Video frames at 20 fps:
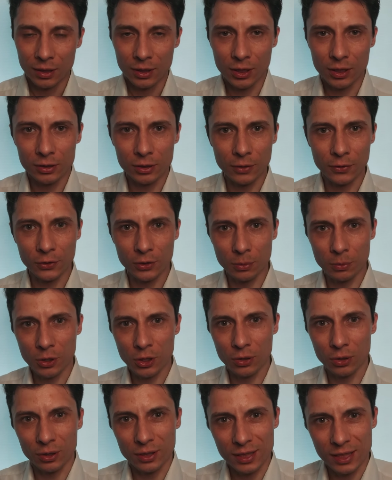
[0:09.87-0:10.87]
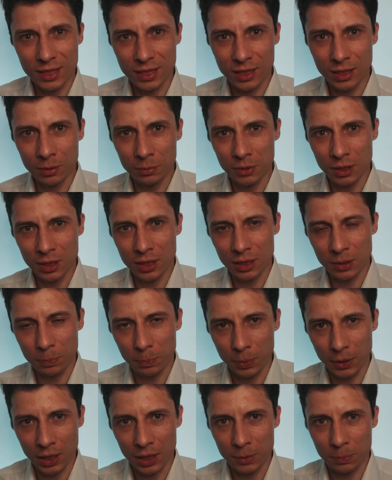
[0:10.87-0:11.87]
Дело в том, что
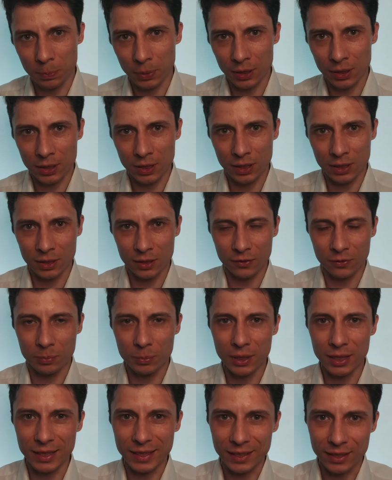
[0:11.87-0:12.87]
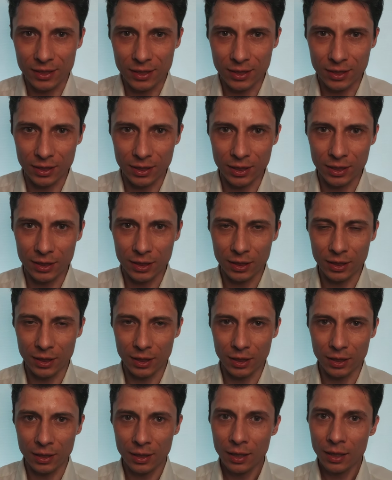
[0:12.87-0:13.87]
75% моих
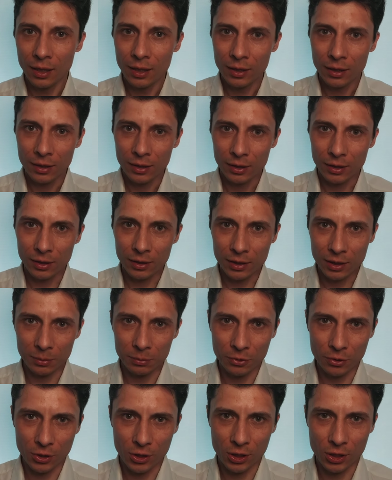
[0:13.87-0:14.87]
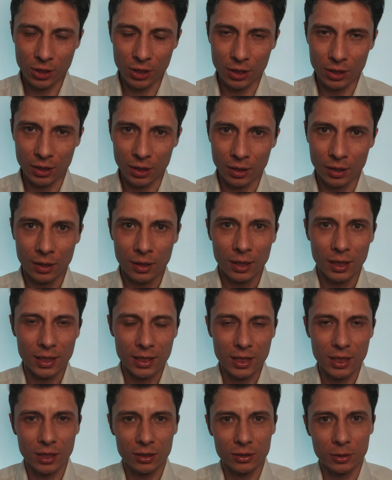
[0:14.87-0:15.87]
зрителей – это мужчины,
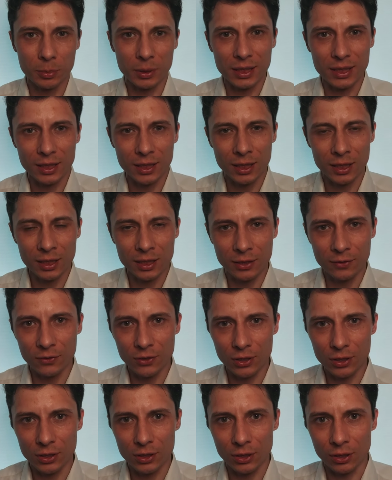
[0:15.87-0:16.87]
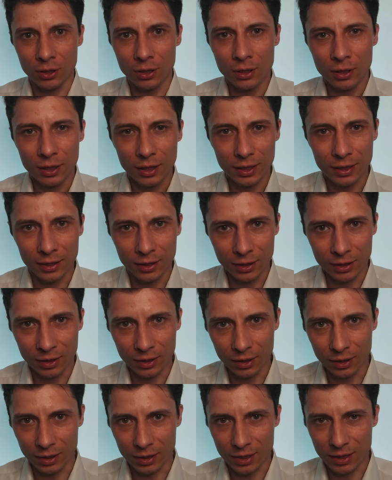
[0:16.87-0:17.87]
а стало быть, это видео о
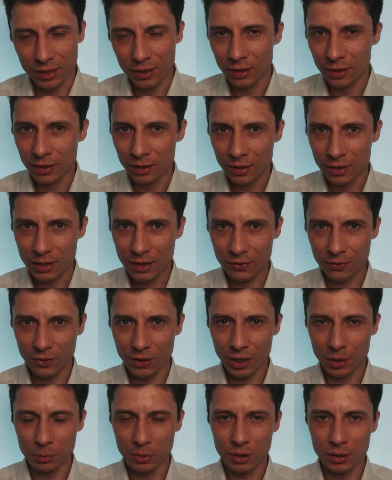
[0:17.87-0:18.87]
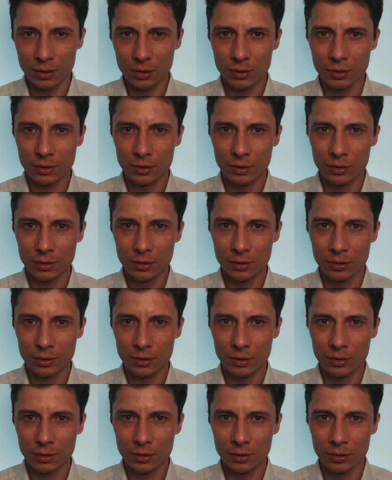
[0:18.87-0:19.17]
нас с вами.